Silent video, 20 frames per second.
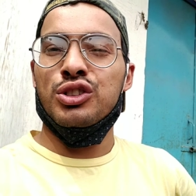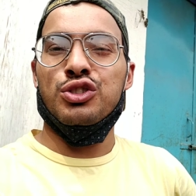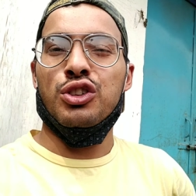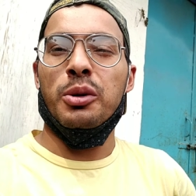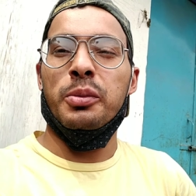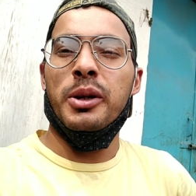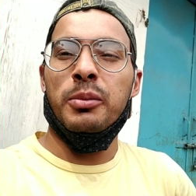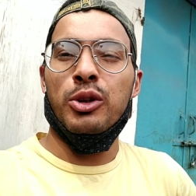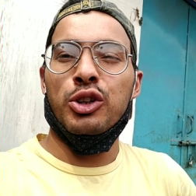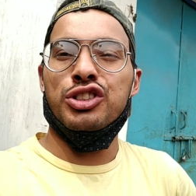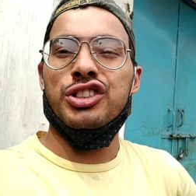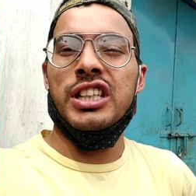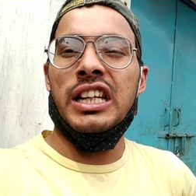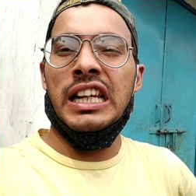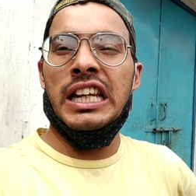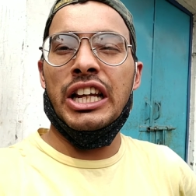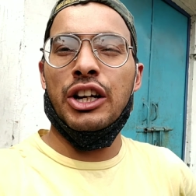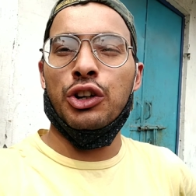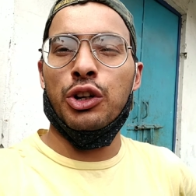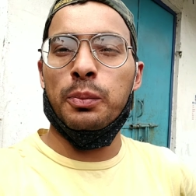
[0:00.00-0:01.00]
तो अभी हम लोग
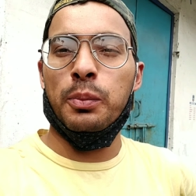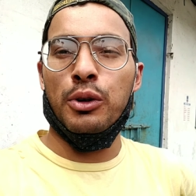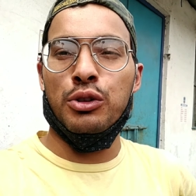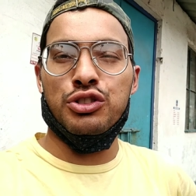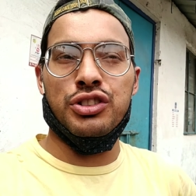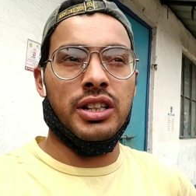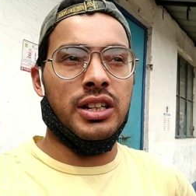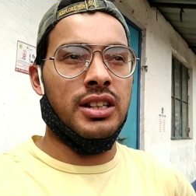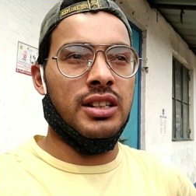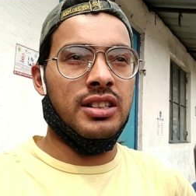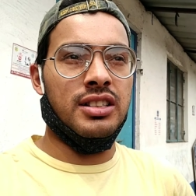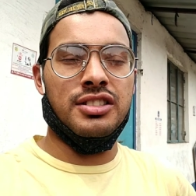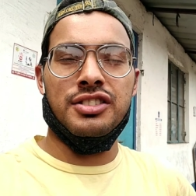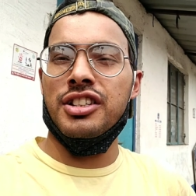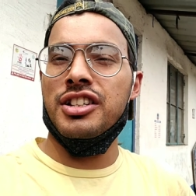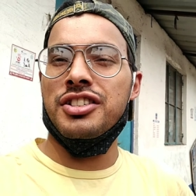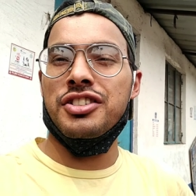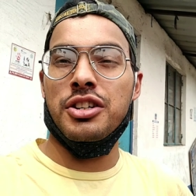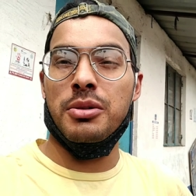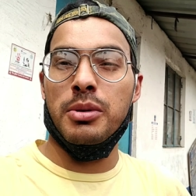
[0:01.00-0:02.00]
सिलीगुड़ी पहुँचे हैं
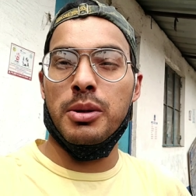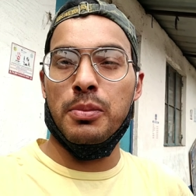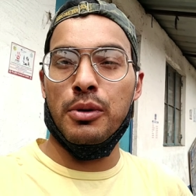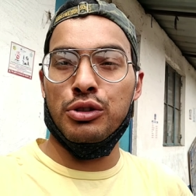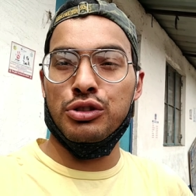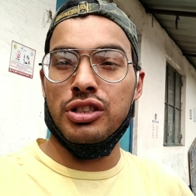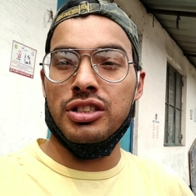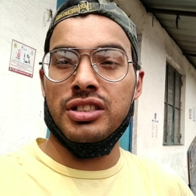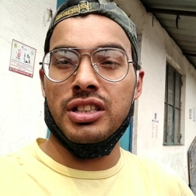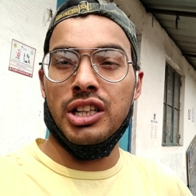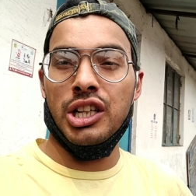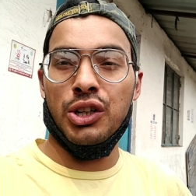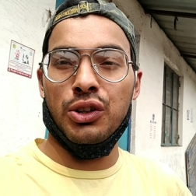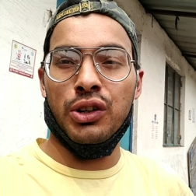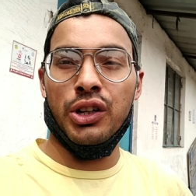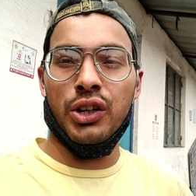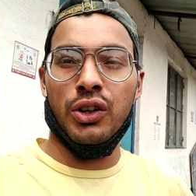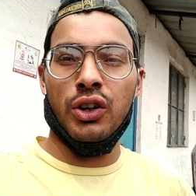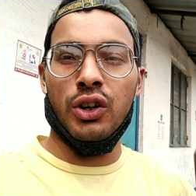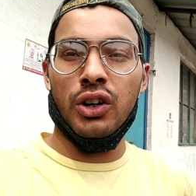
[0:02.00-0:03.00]
जस्ट अभी पहुँचे
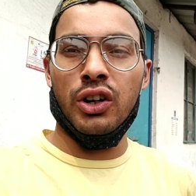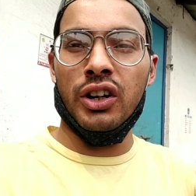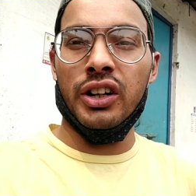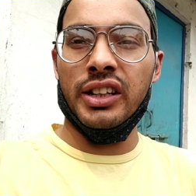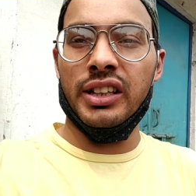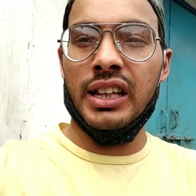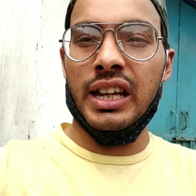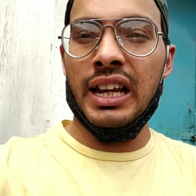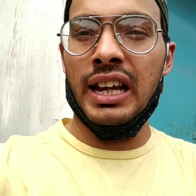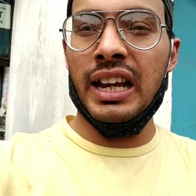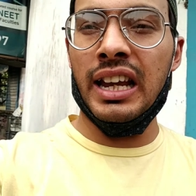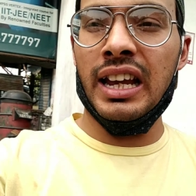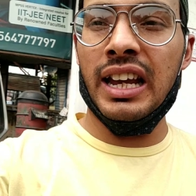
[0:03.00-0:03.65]
सिलीगुड़ी और ये